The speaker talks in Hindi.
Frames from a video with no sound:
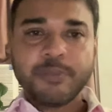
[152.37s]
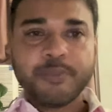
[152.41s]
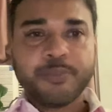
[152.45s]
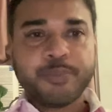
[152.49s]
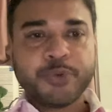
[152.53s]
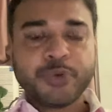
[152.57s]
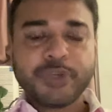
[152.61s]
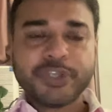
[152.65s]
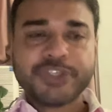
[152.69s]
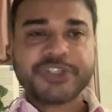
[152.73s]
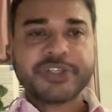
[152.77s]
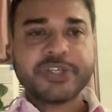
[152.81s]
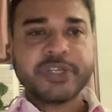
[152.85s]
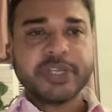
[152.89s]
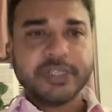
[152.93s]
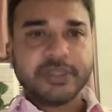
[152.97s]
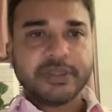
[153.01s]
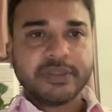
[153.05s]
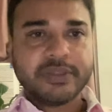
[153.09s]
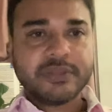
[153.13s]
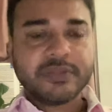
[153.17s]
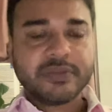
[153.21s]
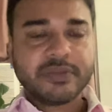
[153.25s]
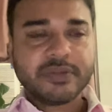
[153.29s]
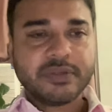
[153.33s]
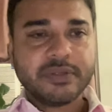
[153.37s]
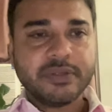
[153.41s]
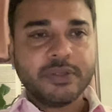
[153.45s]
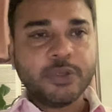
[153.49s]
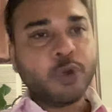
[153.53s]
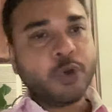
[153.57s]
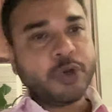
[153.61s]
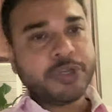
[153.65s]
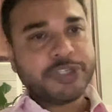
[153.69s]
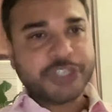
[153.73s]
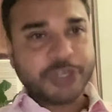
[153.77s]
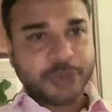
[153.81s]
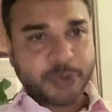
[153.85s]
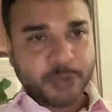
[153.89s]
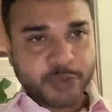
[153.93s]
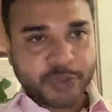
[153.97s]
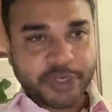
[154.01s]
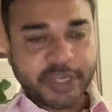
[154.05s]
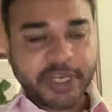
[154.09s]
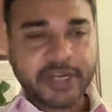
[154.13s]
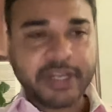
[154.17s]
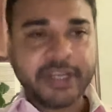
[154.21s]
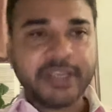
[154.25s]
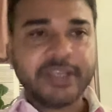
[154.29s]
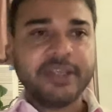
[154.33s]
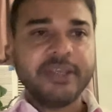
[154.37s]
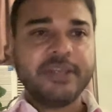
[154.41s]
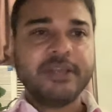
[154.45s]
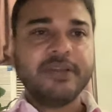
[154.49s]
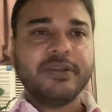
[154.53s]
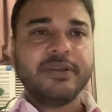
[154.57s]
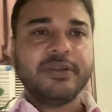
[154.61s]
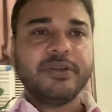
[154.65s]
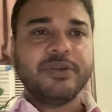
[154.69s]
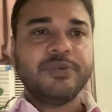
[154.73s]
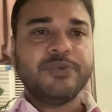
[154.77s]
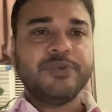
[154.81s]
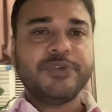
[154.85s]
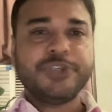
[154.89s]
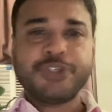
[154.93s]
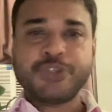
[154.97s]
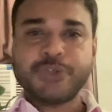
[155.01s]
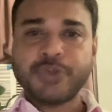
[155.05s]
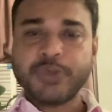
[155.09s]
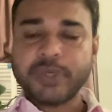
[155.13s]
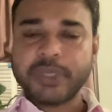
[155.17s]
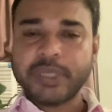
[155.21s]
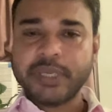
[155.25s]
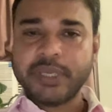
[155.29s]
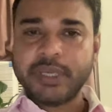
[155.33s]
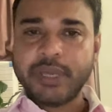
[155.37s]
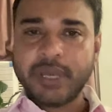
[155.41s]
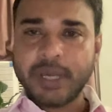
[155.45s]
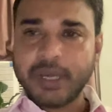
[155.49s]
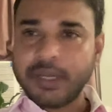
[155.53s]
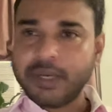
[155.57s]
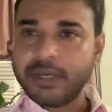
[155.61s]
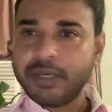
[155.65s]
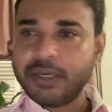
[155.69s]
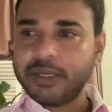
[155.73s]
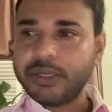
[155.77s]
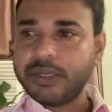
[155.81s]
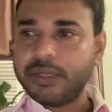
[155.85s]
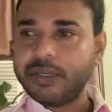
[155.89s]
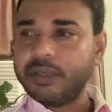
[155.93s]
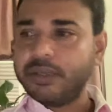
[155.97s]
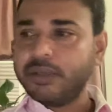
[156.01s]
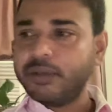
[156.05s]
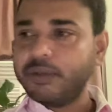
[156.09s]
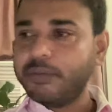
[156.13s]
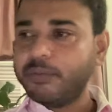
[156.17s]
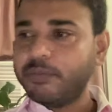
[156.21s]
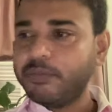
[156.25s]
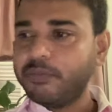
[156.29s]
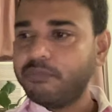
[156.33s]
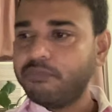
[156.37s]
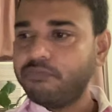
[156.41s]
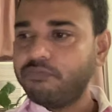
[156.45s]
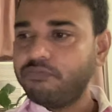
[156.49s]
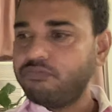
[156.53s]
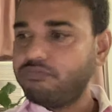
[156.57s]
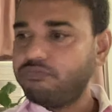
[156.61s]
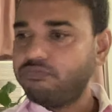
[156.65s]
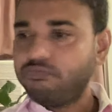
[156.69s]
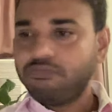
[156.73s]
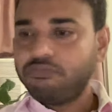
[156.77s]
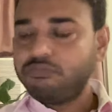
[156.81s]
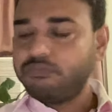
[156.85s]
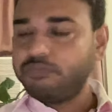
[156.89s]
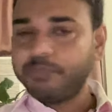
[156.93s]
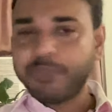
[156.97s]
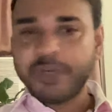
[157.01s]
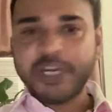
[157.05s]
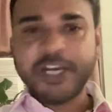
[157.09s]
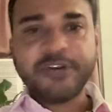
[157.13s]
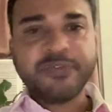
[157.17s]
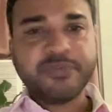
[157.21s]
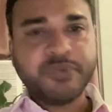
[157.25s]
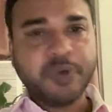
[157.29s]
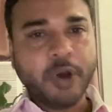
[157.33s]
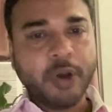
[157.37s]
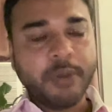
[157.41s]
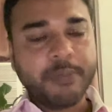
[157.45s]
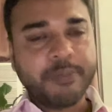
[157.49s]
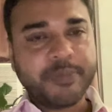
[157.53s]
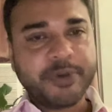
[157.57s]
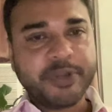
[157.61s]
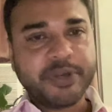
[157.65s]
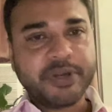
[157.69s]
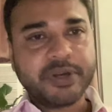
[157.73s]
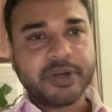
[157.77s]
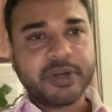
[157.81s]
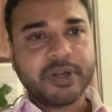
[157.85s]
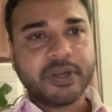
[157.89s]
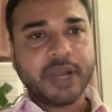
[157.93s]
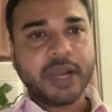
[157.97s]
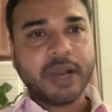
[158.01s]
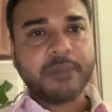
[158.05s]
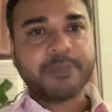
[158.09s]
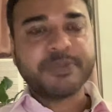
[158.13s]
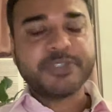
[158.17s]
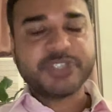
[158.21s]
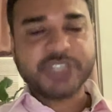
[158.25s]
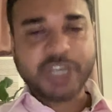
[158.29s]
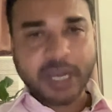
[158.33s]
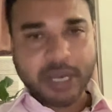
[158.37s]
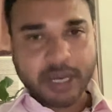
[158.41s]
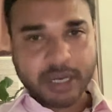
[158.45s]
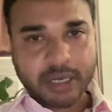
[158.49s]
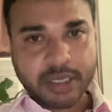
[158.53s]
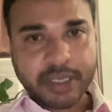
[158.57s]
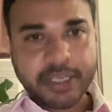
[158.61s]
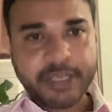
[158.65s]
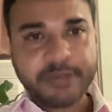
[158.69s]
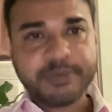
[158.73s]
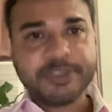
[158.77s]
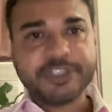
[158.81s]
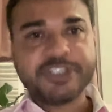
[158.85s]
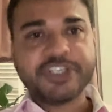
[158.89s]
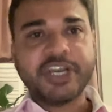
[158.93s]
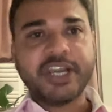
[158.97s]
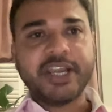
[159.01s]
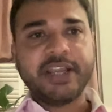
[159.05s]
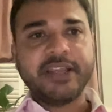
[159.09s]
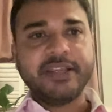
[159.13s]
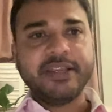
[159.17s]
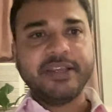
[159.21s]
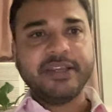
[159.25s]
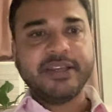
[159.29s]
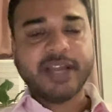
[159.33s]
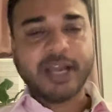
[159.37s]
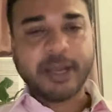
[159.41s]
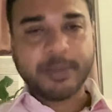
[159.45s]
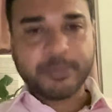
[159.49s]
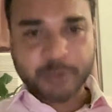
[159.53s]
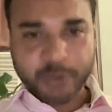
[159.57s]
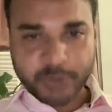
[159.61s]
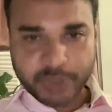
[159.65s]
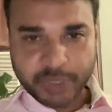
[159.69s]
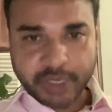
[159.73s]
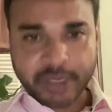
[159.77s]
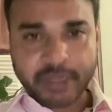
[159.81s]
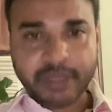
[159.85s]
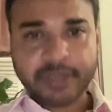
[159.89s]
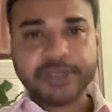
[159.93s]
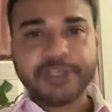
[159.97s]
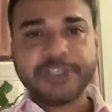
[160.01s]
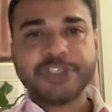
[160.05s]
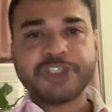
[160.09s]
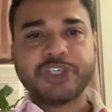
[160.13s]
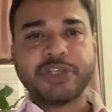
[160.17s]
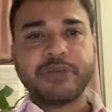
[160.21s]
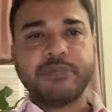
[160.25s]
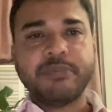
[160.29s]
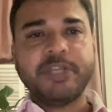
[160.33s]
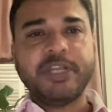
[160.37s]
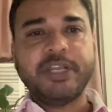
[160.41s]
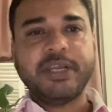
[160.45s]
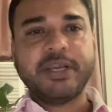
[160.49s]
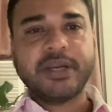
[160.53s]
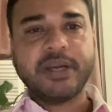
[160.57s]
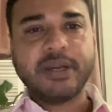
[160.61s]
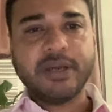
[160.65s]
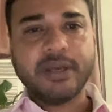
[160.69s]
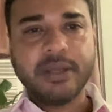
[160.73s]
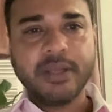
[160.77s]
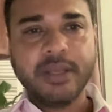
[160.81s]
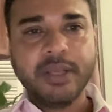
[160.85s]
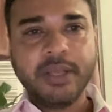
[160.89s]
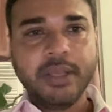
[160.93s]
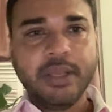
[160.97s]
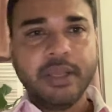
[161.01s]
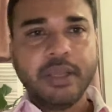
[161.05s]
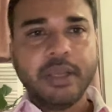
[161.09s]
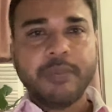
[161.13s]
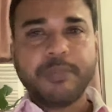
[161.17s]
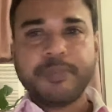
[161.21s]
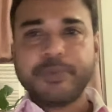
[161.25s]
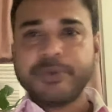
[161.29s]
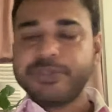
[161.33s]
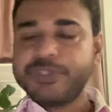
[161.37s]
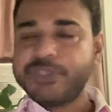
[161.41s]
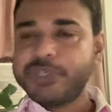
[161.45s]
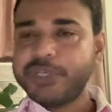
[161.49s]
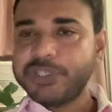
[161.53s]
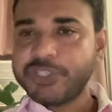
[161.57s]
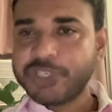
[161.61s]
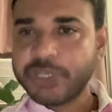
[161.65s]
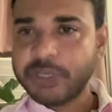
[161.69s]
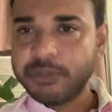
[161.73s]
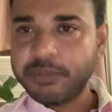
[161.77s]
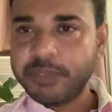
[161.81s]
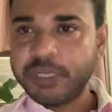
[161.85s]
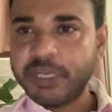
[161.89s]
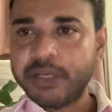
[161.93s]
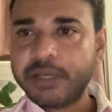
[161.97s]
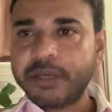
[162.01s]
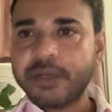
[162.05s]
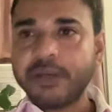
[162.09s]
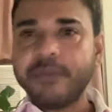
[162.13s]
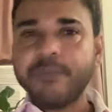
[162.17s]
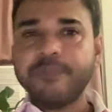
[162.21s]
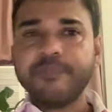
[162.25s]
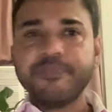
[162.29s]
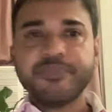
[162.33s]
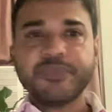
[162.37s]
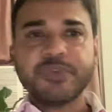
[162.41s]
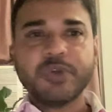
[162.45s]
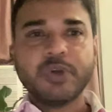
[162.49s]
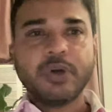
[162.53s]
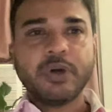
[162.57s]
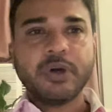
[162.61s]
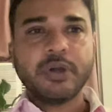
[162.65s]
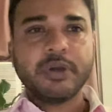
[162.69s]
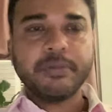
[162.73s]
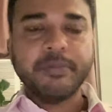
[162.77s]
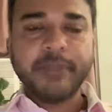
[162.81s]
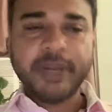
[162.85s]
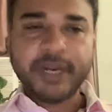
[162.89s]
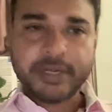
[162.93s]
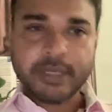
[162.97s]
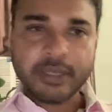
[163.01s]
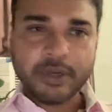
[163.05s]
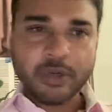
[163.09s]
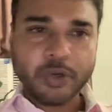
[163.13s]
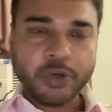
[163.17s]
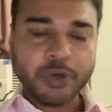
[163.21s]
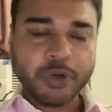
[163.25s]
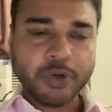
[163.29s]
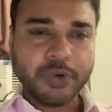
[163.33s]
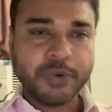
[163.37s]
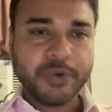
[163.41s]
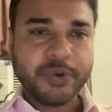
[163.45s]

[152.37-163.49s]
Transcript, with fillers: पुरस्कृत लोग जरूर करेंगे विश्व के हर प्लेटफॉर्म पर आप जहाँ कहीं भी जाएंगे आपको रिकग्निशन मिलेगा अप्रिसिएशन मिलेगा और मेडल हो